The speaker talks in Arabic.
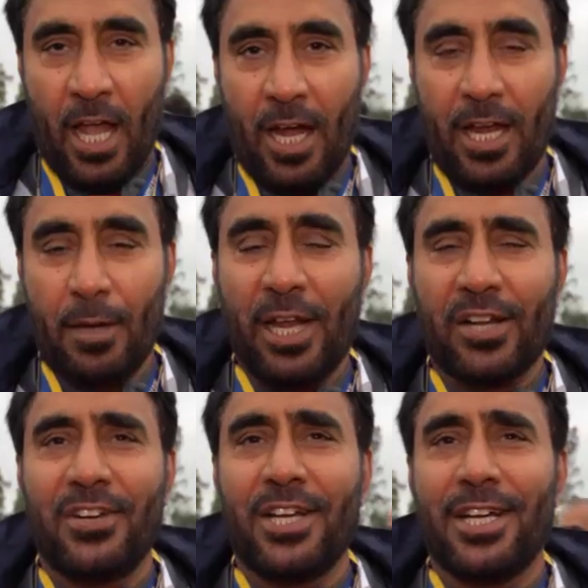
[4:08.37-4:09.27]
الله
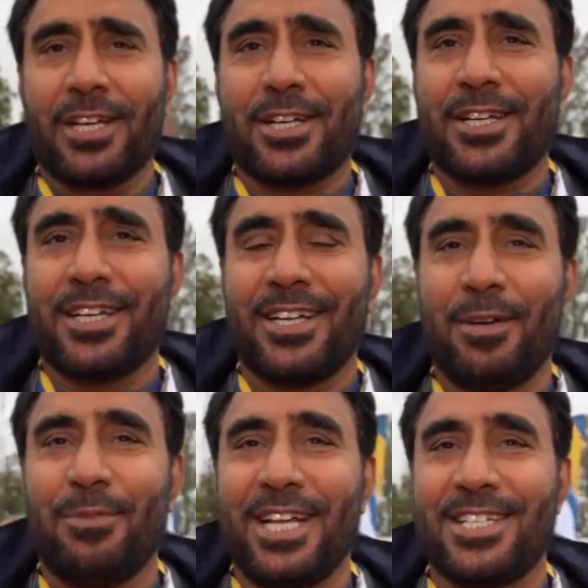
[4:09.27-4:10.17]
يبارك فيك
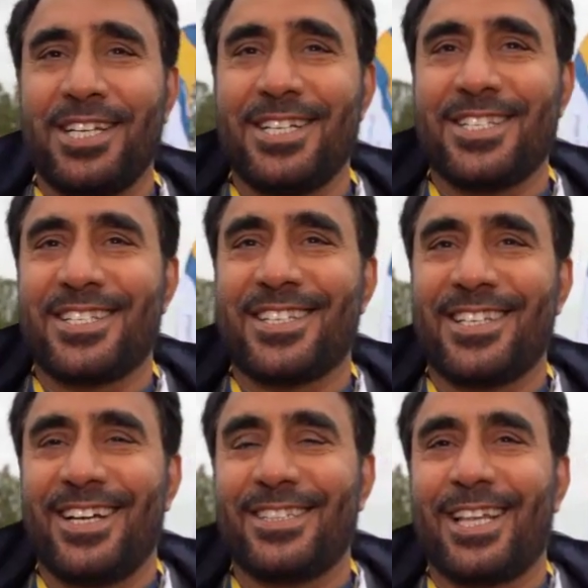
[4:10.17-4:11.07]
عبد العزيز
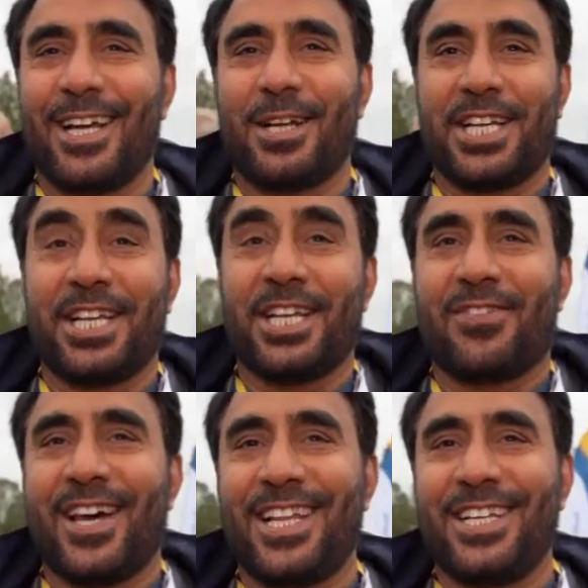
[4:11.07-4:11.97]
انت شريك
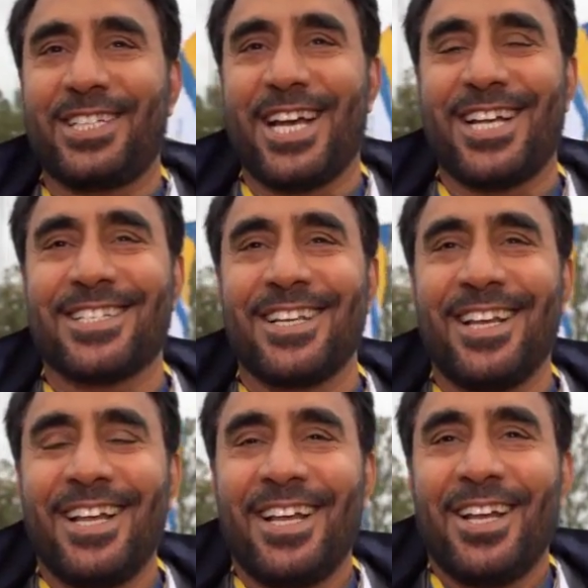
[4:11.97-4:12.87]
في هذا الانجاز
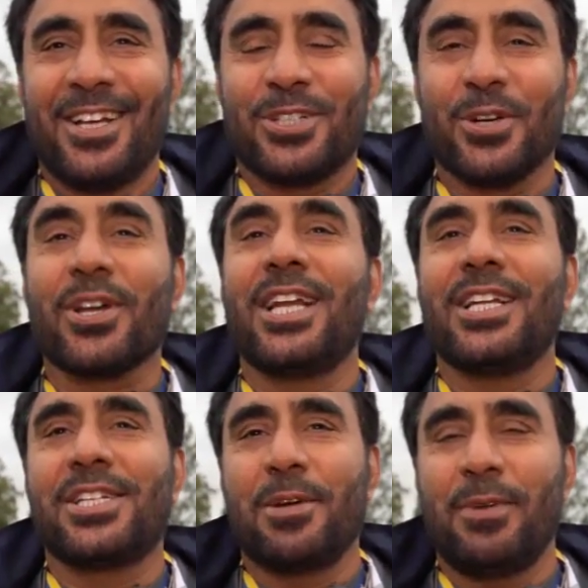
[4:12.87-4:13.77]
شكرا
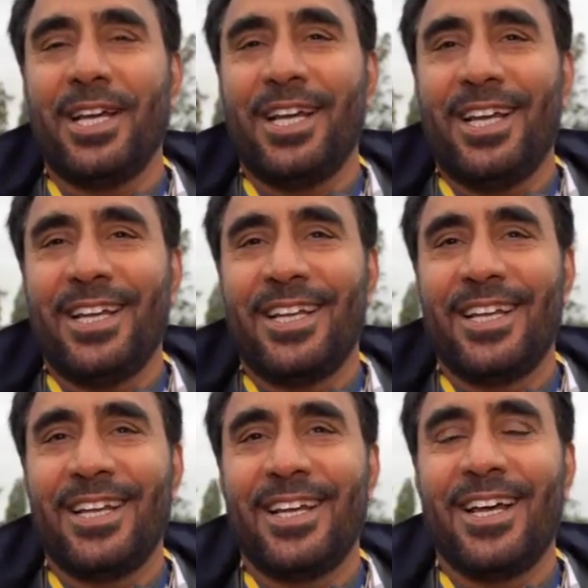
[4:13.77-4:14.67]
للجميع
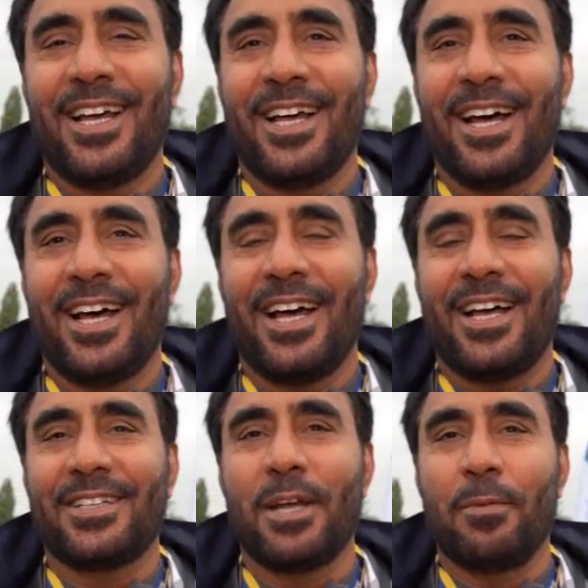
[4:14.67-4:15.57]

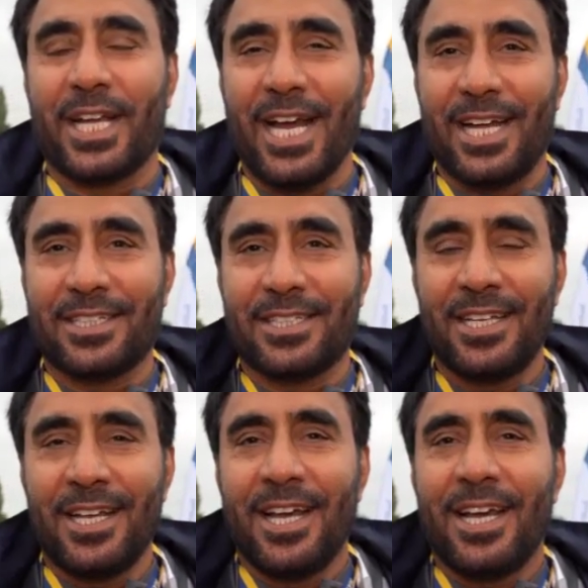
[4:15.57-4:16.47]
تبريكات
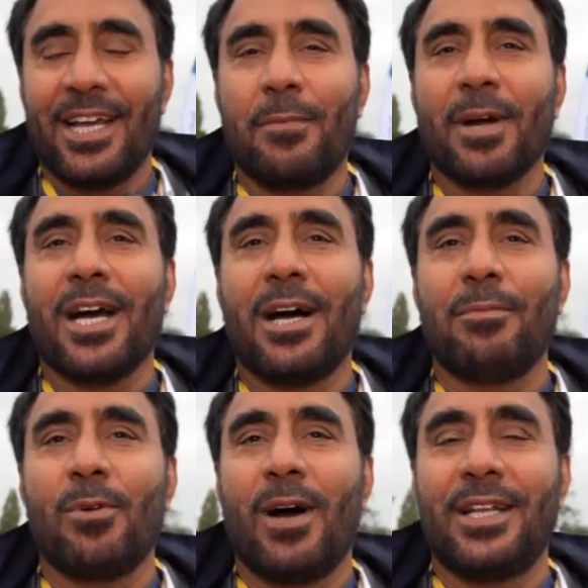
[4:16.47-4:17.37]
الى مقام
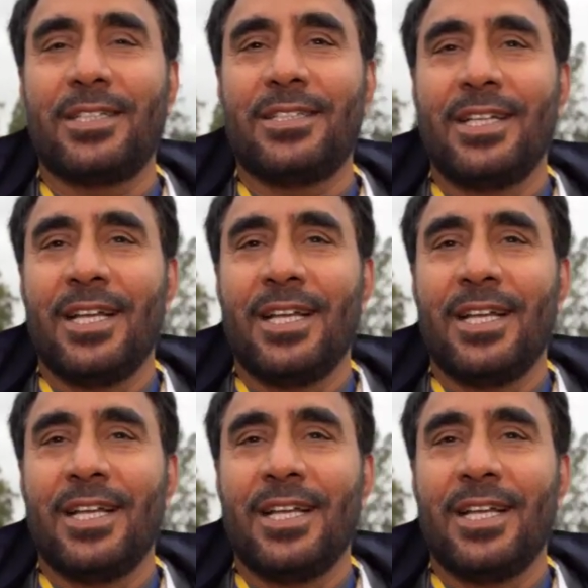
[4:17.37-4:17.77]
الوالد